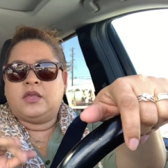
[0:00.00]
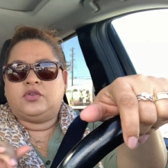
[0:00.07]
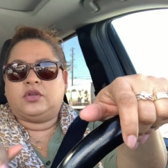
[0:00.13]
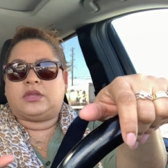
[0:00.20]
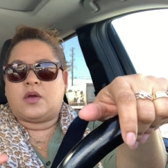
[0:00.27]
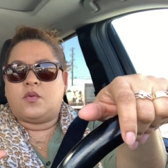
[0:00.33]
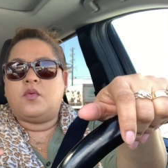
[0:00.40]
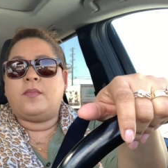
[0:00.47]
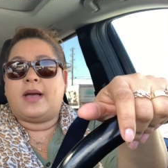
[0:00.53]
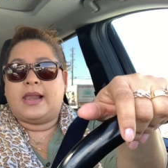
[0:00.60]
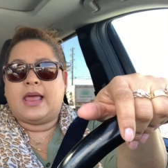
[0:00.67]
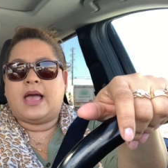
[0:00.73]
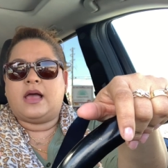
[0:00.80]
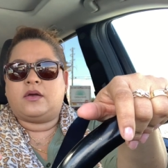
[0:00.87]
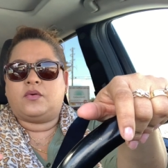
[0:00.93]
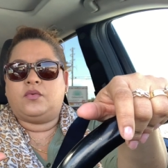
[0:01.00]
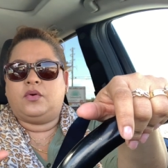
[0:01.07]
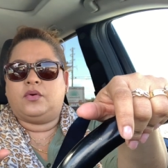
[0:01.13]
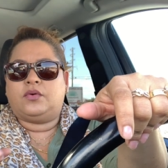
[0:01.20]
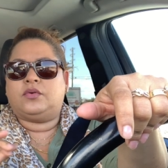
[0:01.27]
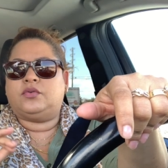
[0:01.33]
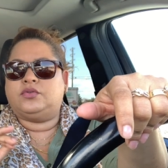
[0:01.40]
Yo tengo un mal
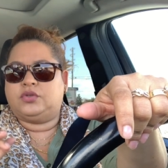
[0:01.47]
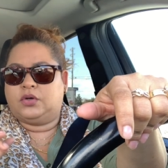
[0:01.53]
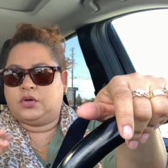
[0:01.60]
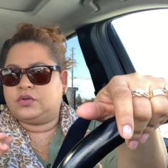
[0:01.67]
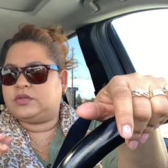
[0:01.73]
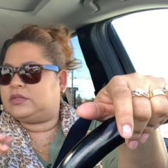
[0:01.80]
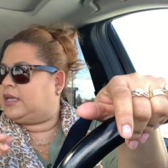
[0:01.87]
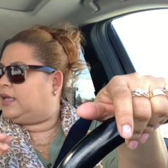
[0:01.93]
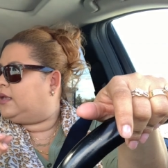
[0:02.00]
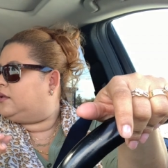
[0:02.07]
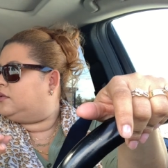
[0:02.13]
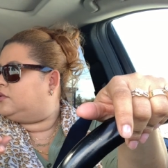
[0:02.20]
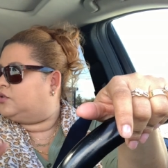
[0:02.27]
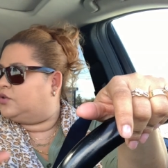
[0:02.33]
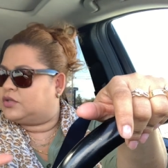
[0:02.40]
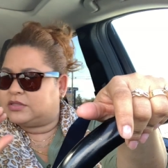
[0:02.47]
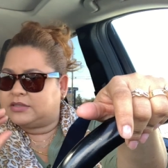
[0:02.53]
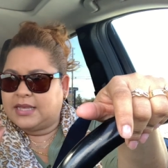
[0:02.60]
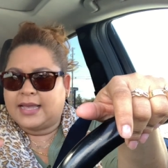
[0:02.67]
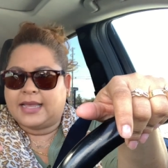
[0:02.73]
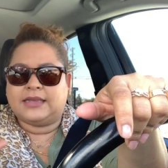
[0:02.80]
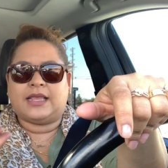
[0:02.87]
ángulo, yo lo sé. Yo
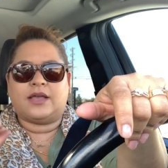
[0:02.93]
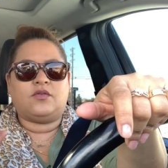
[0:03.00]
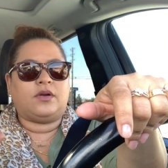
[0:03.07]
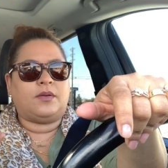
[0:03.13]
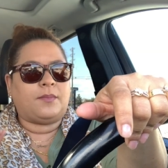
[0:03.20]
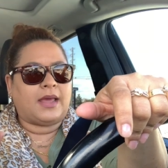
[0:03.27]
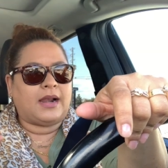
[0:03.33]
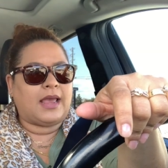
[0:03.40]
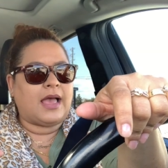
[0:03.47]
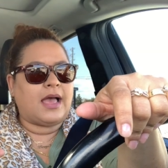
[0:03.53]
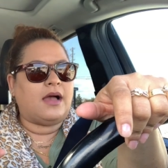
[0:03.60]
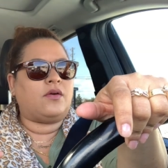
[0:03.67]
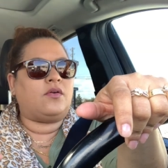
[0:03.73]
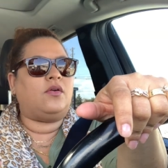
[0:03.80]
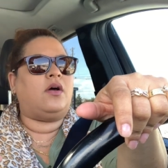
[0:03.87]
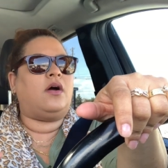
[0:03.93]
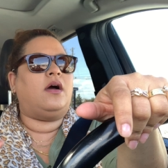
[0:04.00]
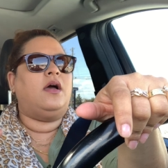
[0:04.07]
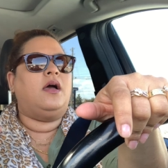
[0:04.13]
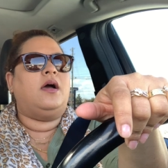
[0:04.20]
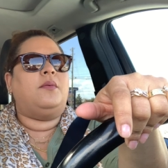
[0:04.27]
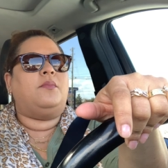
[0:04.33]
sé que tengo un mal ángulo,
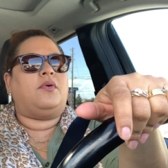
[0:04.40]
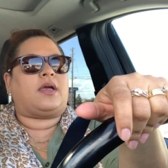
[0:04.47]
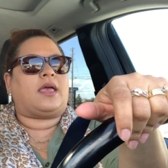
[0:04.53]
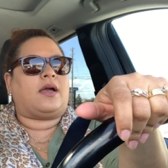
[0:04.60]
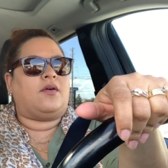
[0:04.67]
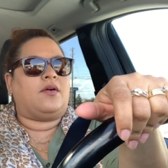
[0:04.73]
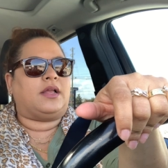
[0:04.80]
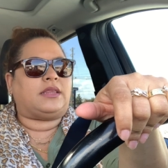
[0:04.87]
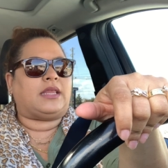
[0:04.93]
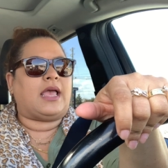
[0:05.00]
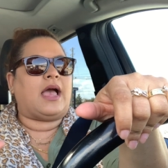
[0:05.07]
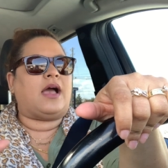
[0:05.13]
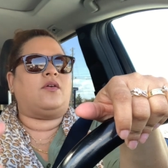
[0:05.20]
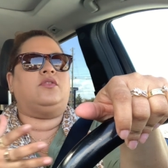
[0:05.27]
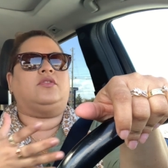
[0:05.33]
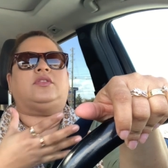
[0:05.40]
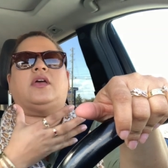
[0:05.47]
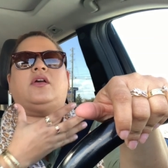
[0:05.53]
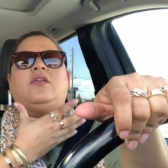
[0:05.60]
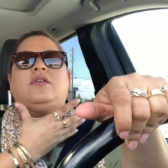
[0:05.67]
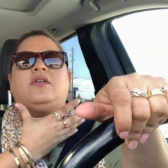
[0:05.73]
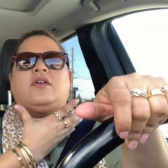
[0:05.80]
porque con este ángulo
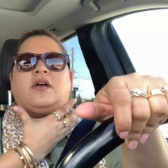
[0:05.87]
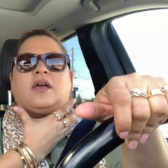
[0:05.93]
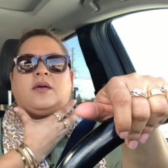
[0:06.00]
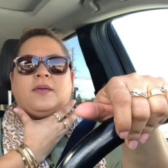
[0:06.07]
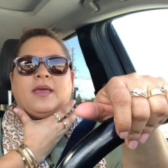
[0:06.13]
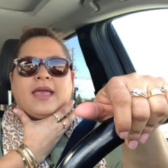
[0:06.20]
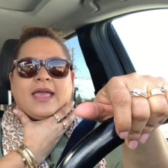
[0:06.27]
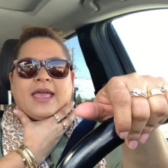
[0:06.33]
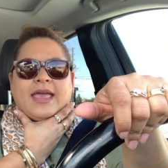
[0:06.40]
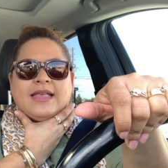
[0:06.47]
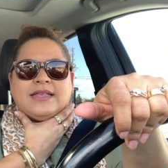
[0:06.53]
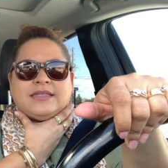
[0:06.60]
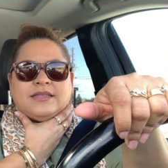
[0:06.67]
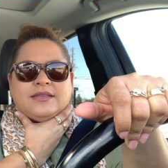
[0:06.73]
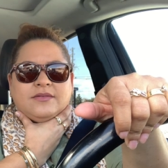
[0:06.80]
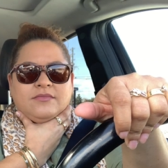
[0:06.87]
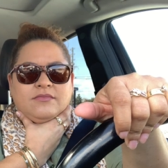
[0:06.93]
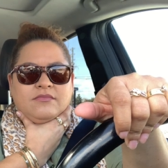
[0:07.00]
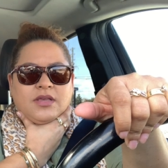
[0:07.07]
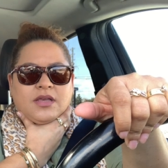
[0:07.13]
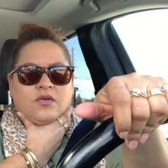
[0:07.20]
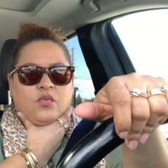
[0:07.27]
ustedes lo único que ven es
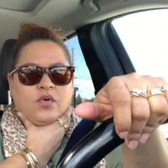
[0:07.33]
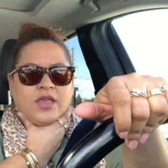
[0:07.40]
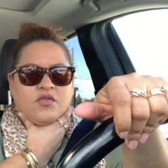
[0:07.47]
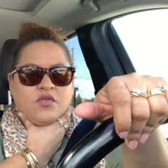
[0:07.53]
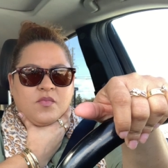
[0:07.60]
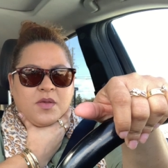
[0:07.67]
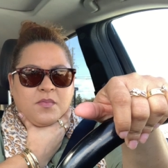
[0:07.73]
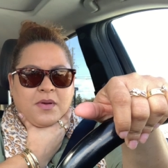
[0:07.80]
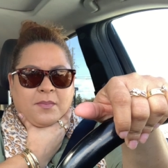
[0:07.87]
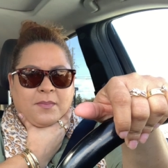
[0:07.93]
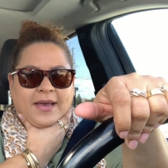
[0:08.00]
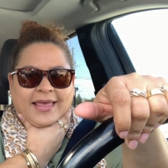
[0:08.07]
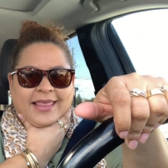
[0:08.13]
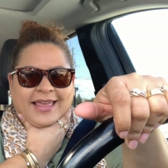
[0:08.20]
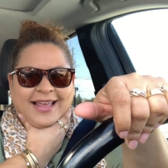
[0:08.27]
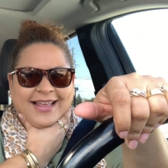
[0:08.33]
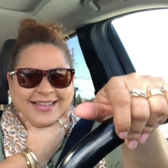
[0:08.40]
mi cuello y mi papada.